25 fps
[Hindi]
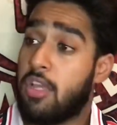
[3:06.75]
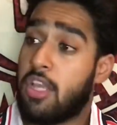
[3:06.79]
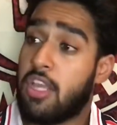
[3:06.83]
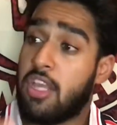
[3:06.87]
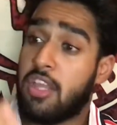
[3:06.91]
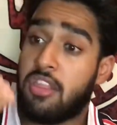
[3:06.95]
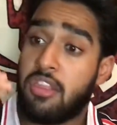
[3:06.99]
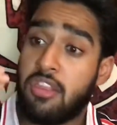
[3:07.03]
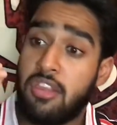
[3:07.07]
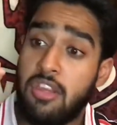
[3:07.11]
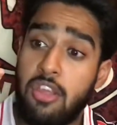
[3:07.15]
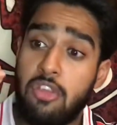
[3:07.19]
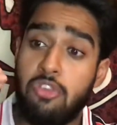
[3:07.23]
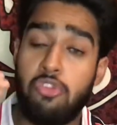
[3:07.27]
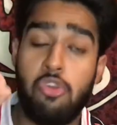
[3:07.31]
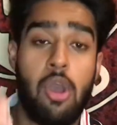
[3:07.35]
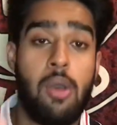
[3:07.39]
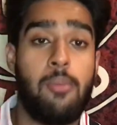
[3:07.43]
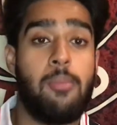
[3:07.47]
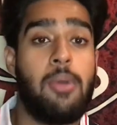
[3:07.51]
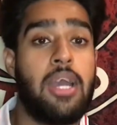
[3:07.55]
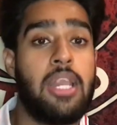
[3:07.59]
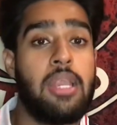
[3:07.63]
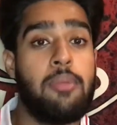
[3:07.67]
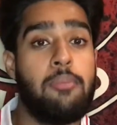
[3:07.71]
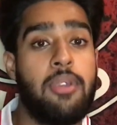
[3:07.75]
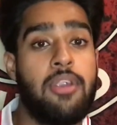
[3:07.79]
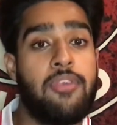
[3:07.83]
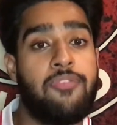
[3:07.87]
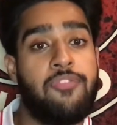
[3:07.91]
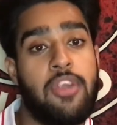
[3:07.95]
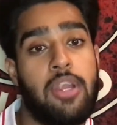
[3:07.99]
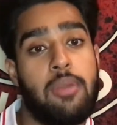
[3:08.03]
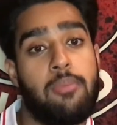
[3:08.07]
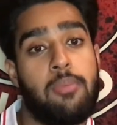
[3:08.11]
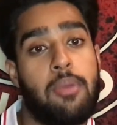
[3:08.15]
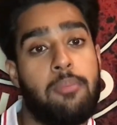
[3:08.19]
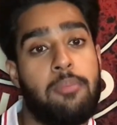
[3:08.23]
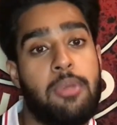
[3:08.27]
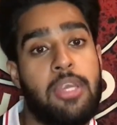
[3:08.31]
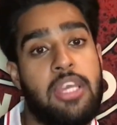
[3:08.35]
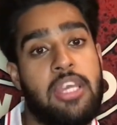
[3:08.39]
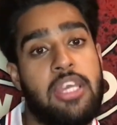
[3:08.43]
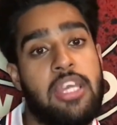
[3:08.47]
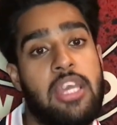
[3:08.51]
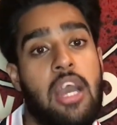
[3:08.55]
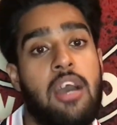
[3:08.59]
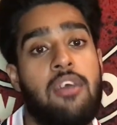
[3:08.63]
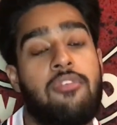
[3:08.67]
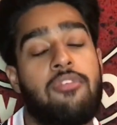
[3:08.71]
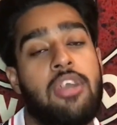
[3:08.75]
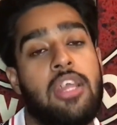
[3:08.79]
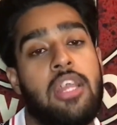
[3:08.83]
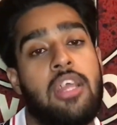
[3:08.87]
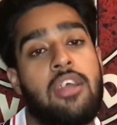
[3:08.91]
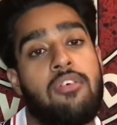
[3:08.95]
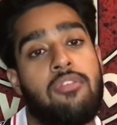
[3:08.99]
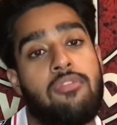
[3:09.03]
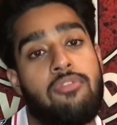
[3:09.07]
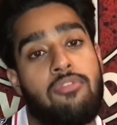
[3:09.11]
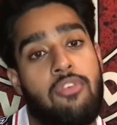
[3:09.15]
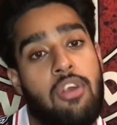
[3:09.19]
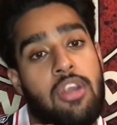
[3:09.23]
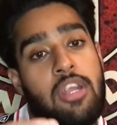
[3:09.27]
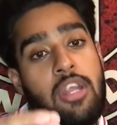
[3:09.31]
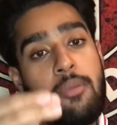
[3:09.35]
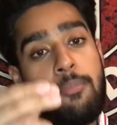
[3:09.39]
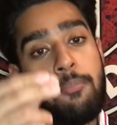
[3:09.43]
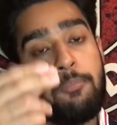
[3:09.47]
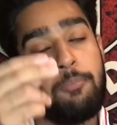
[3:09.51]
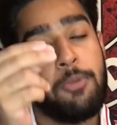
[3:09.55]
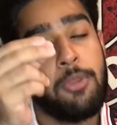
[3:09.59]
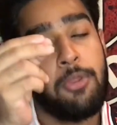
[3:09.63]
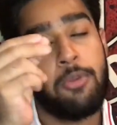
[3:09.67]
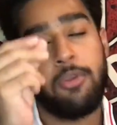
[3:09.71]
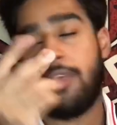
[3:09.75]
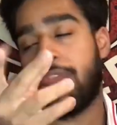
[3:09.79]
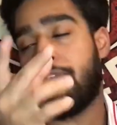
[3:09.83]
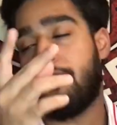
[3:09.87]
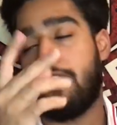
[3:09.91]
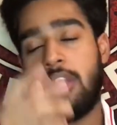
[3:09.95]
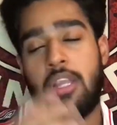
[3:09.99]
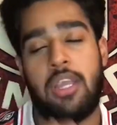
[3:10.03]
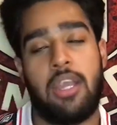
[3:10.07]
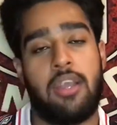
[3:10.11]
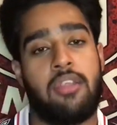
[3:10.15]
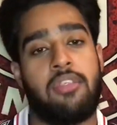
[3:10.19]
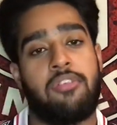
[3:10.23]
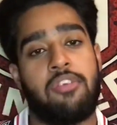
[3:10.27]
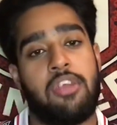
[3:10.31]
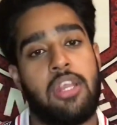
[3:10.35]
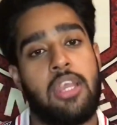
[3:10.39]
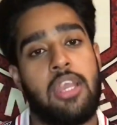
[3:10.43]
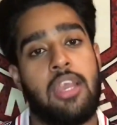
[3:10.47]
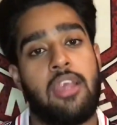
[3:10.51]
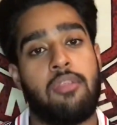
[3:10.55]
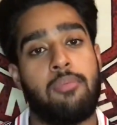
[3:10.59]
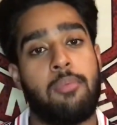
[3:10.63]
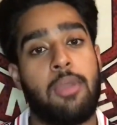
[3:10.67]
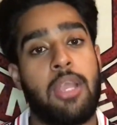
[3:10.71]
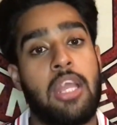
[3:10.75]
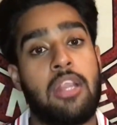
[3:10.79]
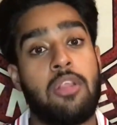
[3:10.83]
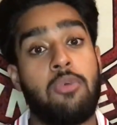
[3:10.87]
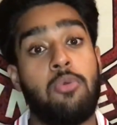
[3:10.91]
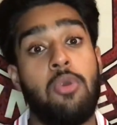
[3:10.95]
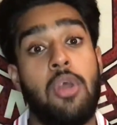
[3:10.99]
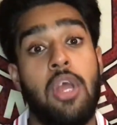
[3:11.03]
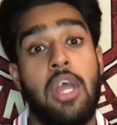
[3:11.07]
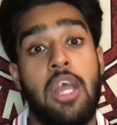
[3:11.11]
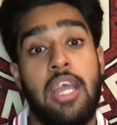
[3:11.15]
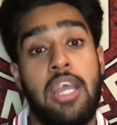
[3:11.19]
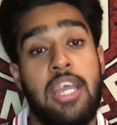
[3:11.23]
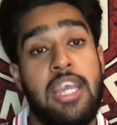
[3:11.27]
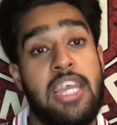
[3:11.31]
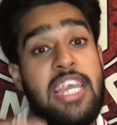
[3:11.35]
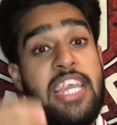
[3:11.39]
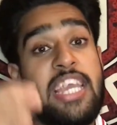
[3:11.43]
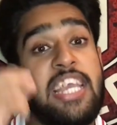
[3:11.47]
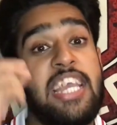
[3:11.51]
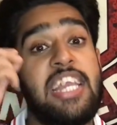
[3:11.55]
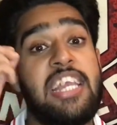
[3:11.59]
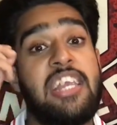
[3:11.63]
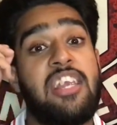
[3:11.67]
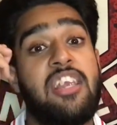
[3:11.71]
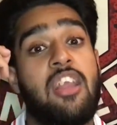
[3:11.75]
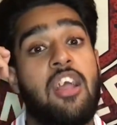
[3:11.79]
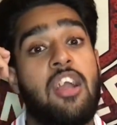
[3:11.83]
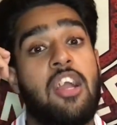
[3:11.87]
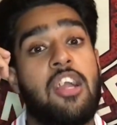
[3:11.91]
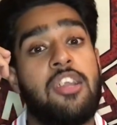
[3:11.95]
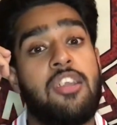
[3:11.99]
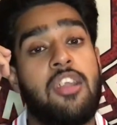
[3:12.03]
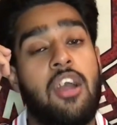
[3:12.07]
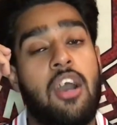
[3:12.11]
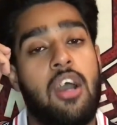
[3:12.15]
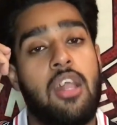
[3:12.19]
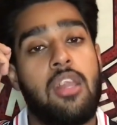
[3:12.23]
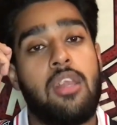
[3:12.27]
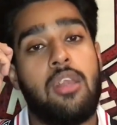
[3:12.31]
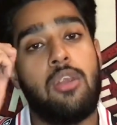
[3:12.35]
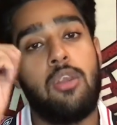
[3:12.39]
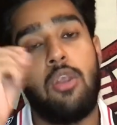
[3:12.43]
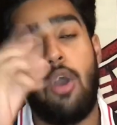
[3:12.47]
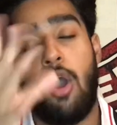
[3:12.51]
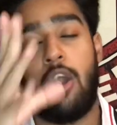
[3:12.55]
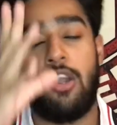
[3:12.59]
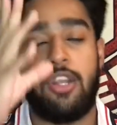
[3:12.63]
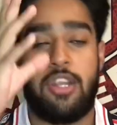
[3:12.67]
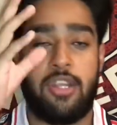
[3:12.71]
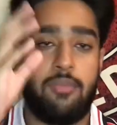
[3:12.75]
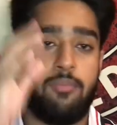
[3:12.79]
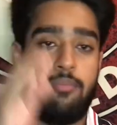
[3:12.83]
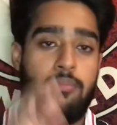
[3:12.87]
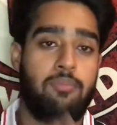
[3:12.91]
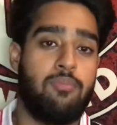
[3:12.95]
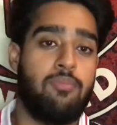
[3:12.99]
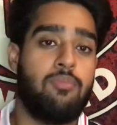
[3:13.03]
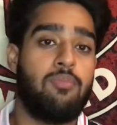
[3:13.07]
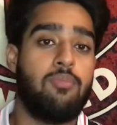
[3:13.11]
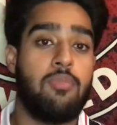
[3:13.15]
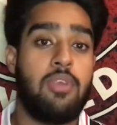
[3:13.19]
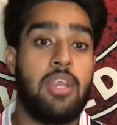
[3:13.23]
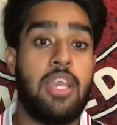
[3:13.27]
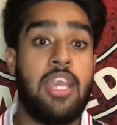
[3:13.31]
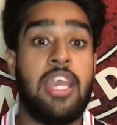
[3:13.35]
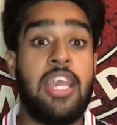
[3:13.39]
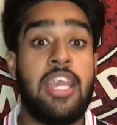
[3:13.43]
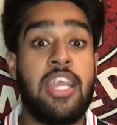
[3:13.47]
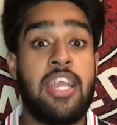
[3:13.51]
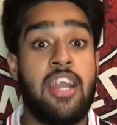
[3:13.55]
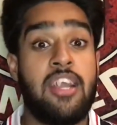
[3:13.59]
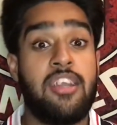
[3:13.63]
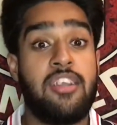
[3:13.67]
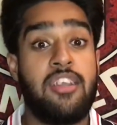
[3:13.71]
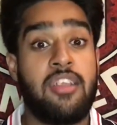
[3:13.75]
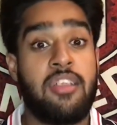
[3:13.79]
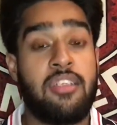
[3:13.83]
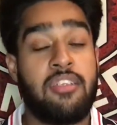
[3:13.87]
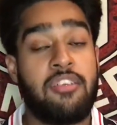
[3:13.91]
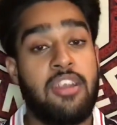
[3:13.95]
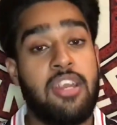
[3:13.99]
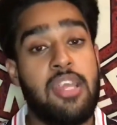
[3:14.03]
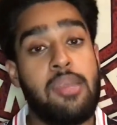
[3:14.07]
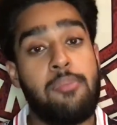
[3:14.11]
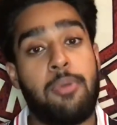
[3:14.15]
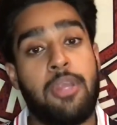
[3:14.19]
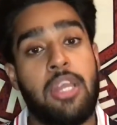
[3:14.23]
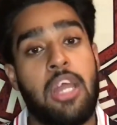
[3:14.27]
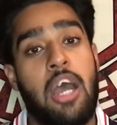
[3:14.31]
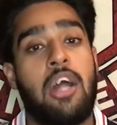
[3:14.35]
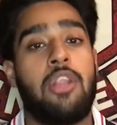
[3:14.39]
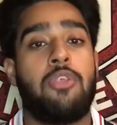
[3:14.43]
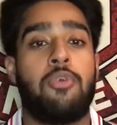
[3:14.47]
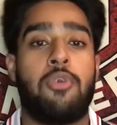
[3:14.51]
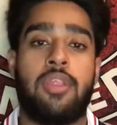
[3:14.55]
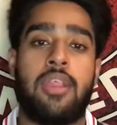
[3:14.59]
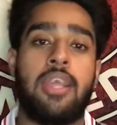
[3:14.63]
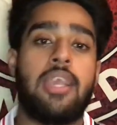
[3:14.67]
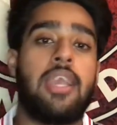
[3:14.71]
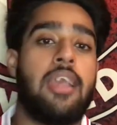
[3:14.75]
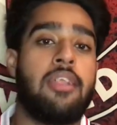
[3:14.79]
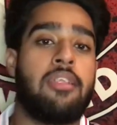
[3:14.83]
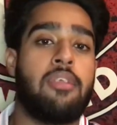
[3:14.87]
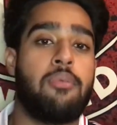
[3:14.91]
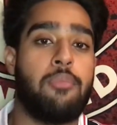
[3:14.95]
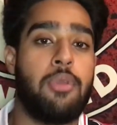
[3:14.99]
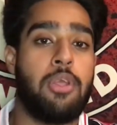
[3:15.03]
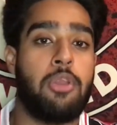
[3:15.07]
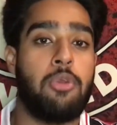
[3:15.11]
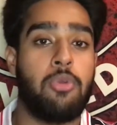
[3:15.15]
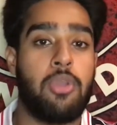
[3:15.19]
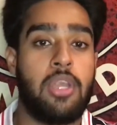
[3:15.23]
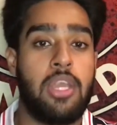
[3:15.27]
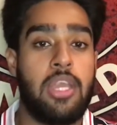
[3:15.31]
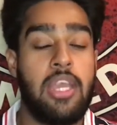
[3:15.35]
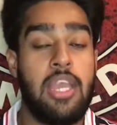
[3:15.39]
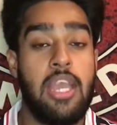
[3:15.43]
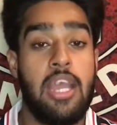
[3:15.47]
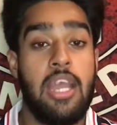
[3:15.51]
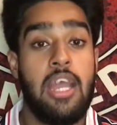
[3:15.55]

इसने जो हमारी मिडफील्ड में भी किया हुआ है ना व्हाट अ ब्यूटीफुल यंगस्टर ही इज मैं कहता हूं ही कैन लर्न अ लॉट एक अंडरस्टडी बना दो इसे कैसे मेरो की